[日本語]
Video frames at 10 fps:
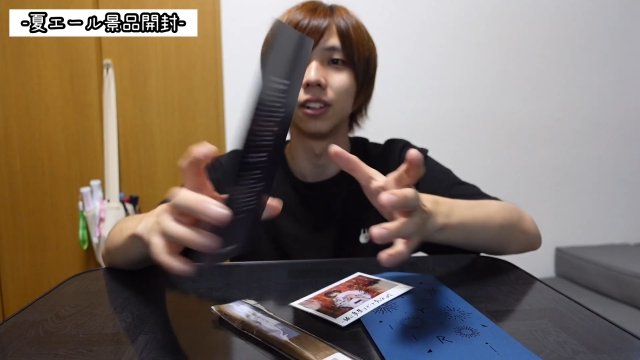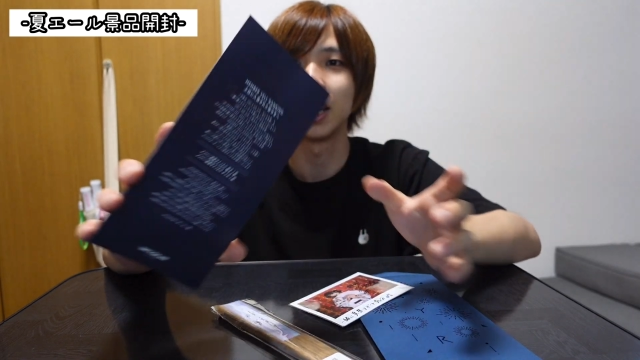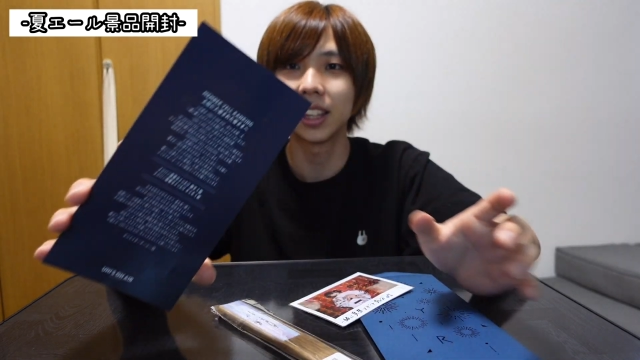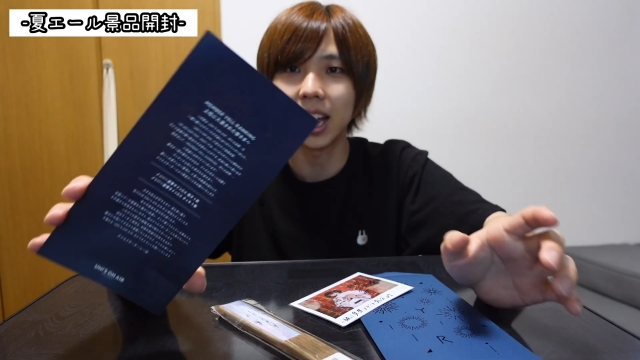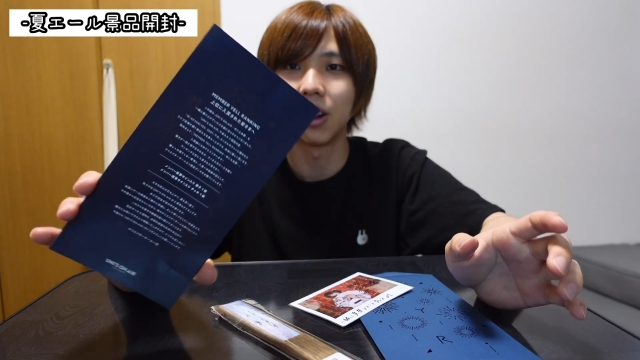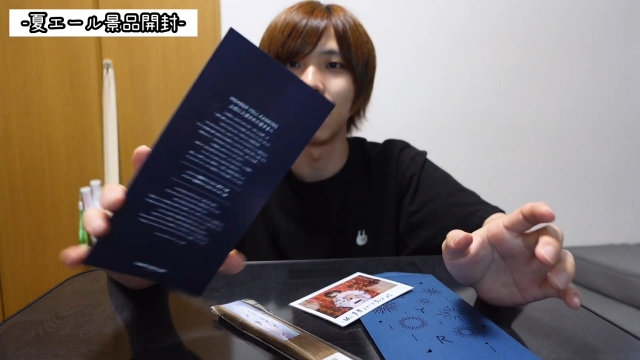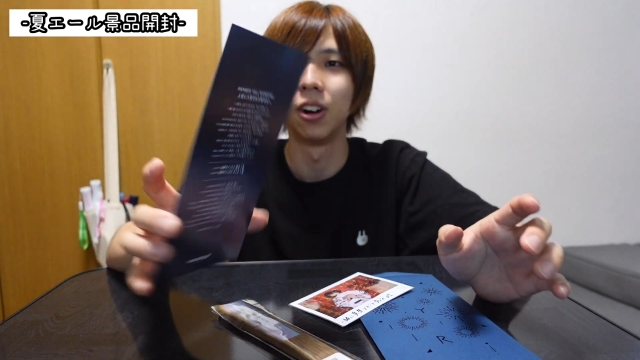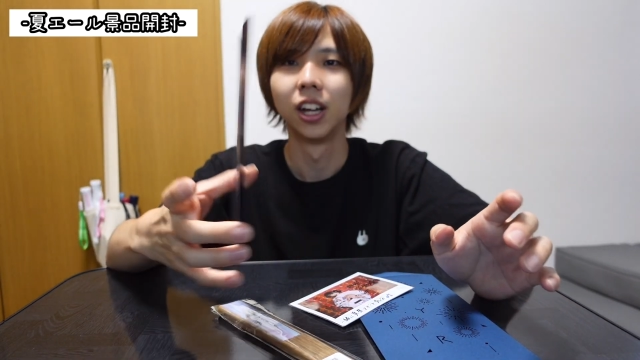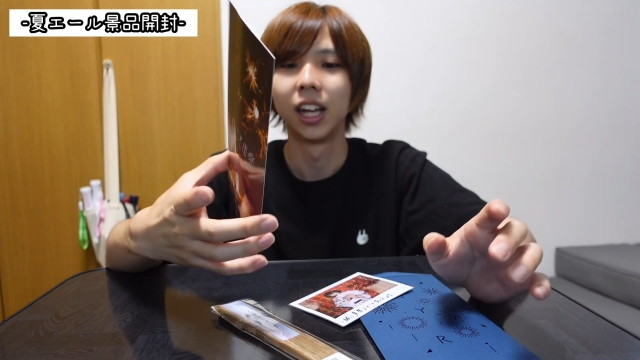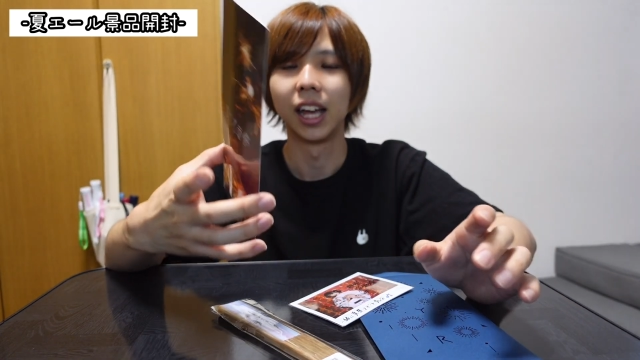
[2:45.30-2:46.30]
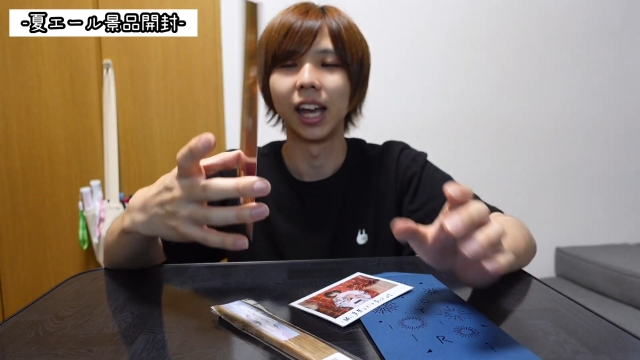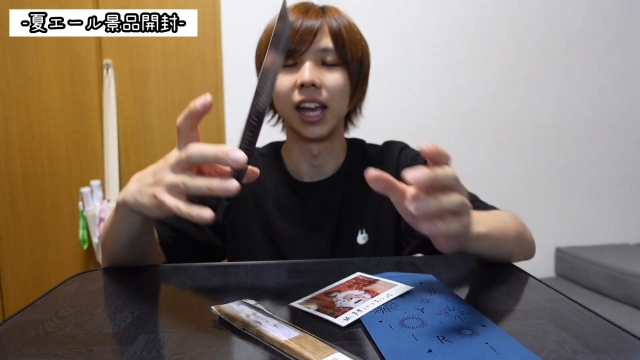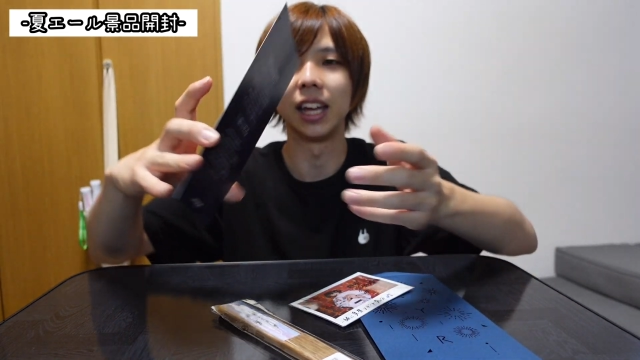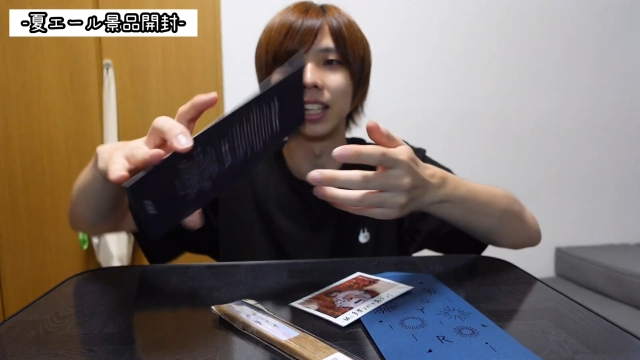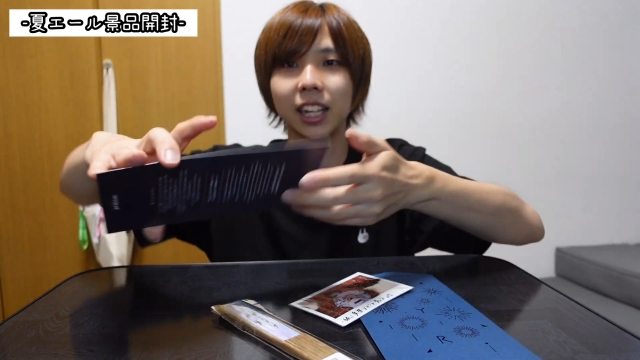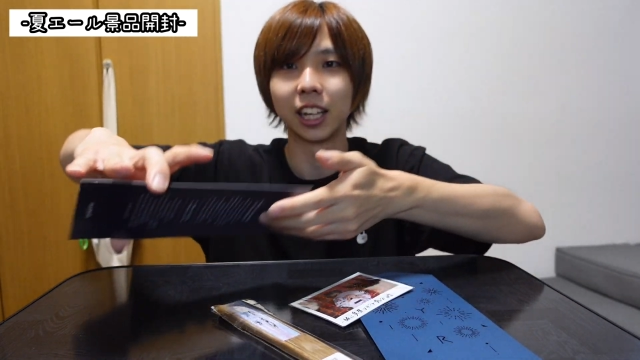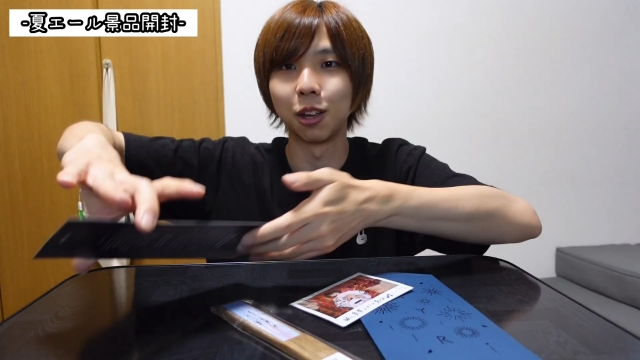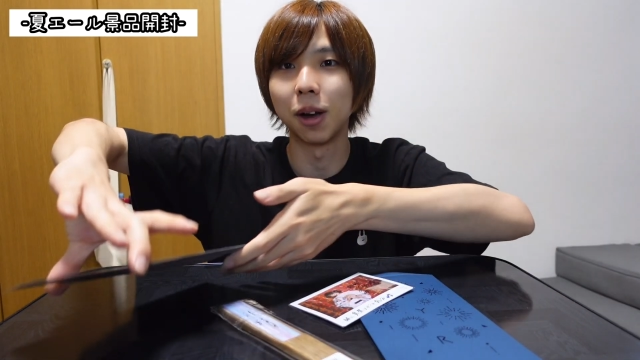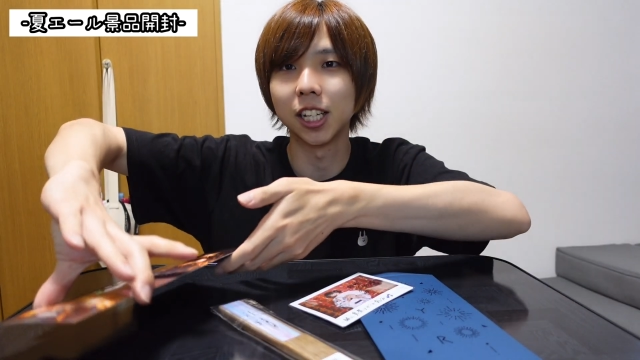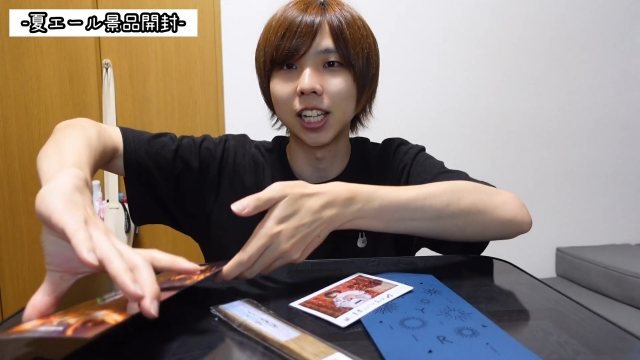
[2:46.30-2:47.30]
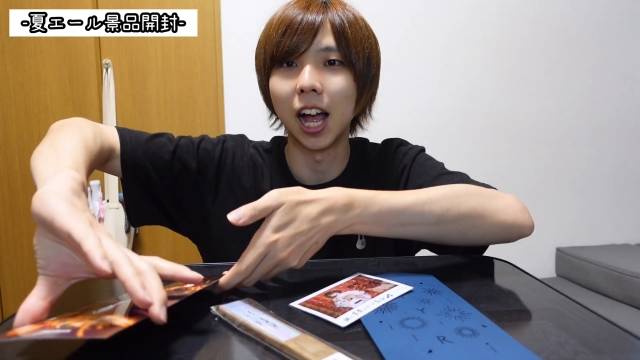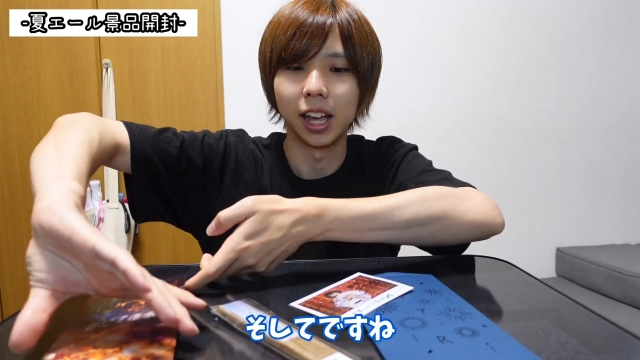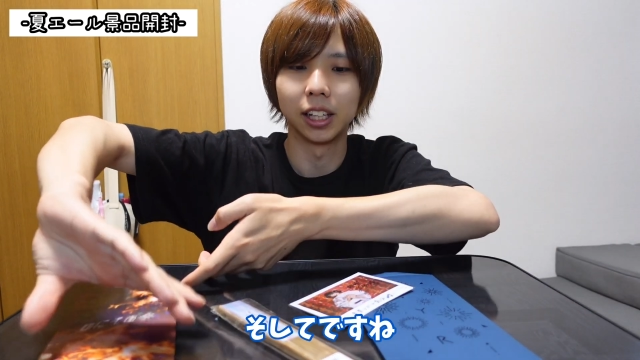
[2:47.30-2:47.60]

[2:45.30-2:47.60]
ズレターを、えー、いただきました。